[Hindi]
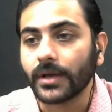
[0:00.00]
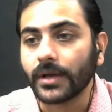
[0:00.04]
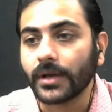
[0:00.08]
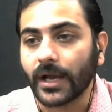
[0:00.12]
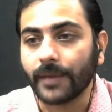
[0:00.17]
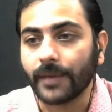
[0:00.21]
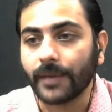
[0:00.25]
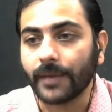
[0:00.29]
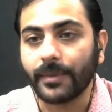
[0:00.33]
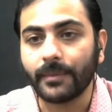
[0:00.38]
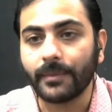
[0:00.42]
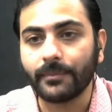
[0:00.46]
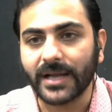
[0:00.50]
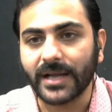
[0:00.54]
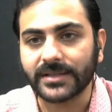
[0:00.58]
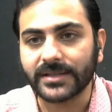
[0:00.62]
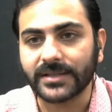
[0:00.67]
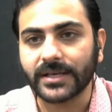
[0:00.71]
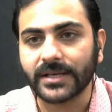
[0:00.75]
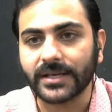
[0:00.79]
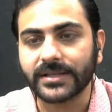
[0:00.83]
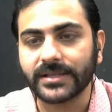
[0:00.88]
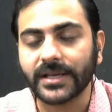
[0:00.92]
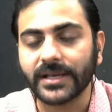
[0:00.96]
अब हम बात
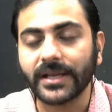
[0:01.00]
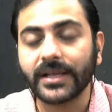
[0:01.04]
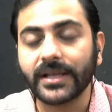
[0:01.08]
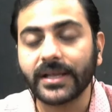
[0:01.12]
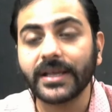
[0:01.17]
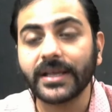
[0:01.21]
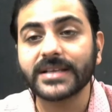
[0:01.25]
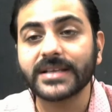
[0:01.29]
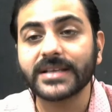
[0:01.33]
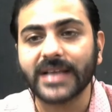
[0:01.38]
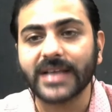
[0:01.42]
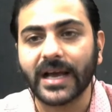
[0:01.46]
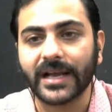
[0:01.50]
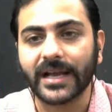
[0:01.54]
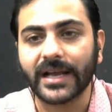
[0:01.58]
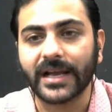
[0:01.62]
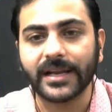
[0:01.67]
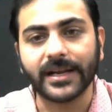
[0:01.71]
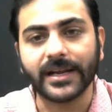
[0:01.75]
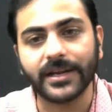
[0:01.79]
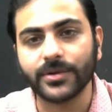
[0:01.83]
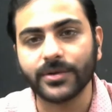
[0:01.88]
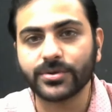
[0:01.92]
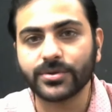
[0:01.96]
करते हैं कि ये सारे
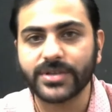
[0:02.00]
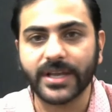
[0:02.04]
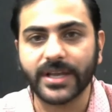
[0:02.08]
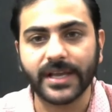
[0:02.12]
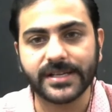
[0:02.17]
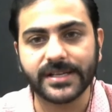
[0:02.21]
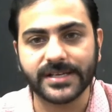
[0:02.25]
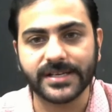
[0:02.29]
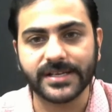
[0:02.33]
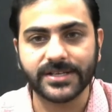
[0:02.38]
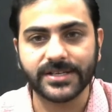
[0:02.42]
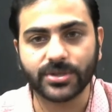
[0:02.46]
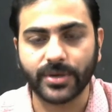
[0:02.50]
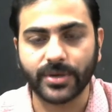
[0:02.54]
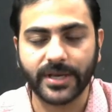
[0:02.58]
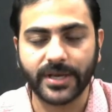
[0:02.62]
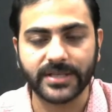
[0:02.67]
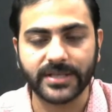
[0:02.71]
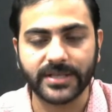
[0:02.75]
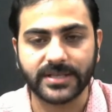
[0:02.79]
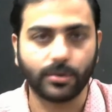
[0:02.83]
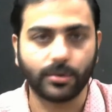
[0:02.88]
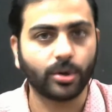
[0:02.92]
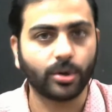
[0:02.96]
रिड्यूसिंग एजेंट्स जो हैं
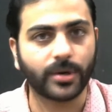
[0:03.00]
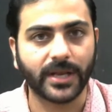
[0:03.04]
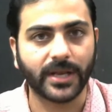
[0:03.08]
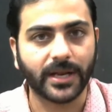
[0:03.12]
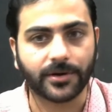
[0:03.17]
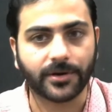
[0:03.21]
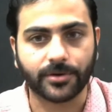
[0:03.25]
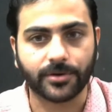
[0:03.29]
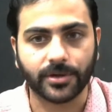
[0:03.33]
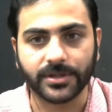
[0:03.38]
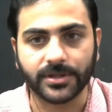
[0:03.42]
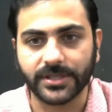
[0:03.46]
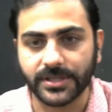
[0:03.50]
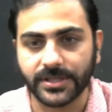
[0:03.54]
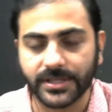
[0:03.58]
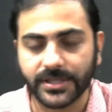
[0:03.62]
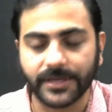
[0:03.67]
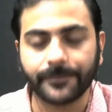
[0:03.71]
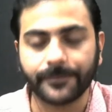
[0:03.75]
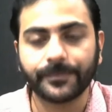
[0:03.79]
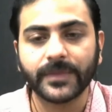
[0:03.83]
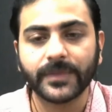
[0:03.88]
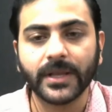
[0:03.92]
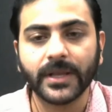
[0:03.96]
सब लोग इलेक्ट्रॉन देते
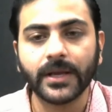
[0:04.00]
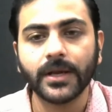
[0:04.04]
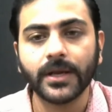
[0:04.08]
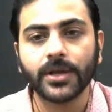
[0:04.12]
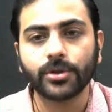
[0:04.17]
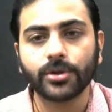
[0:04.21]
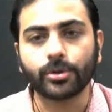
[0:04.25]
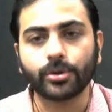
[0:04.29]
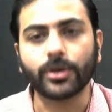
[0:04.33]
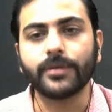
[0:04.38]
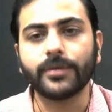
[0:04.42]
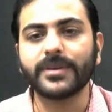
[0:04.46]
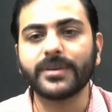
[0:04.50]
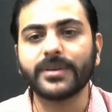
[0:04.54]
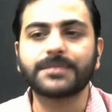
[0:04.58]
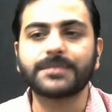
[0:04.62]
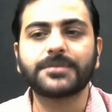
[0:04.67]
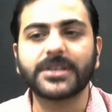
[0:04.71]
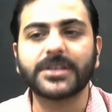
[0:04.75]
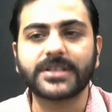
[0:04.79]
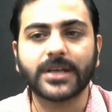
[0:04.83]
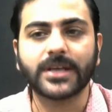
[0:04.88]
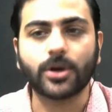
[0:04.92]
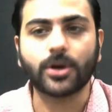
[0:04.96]
हैं तो इनमें
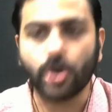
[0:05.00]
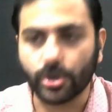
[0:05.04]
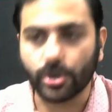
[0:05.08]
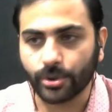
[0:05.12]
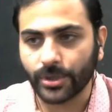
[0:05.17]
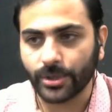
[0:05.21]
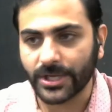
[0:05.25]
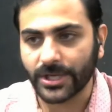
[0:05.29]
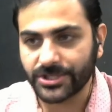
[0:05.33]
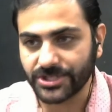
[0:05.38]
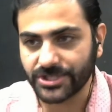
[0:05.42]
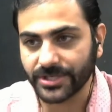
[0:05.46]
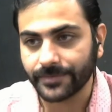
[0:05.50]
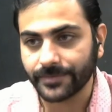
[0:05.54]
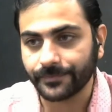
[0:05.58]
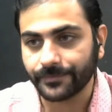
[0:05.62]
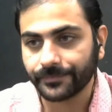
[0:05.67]
सबसे अच्छा कौन होना चाहिए